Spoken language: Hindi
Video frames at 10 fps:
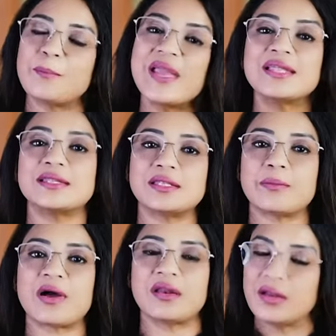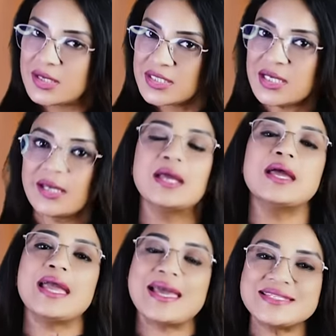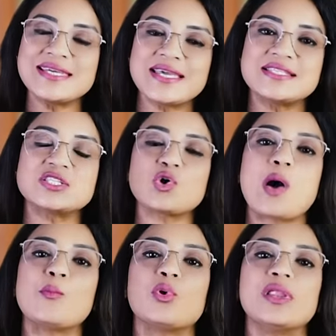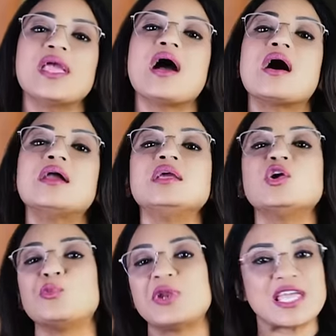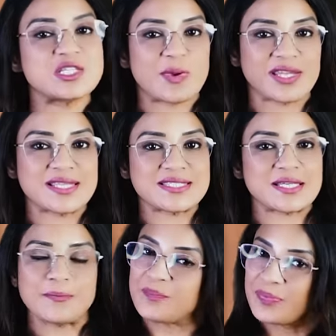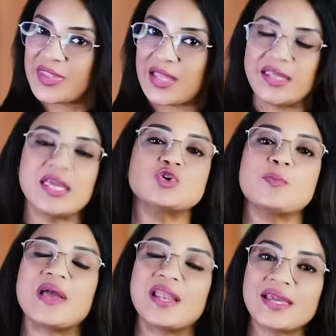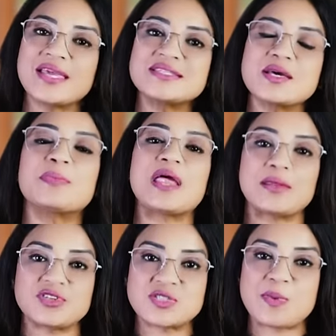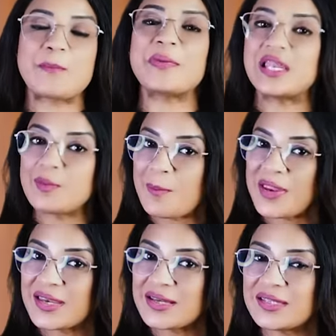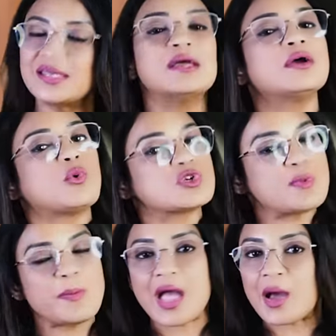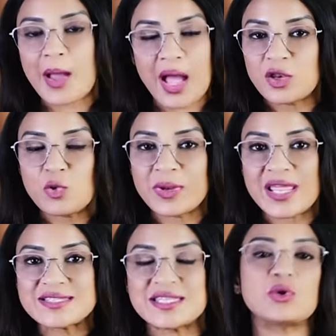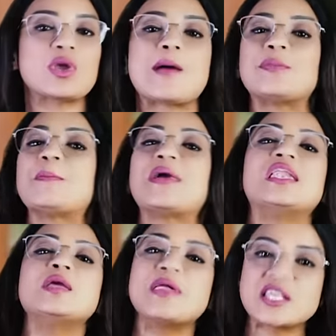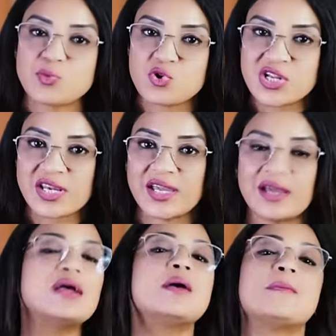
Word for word: हैं फेंक देते हैं बाहर ठीक है ऐसे केसेस को हम बोलेंगे अनइम्यूनाइज प्रेगनेंसी यानी कि जो पहला केस था जिसमें आप पहली बार प्रेग्नेंट थी उसमें भी अनह्यूमनाइज थी क्योंकि आपने पहली बार एक्सपोजर लिया है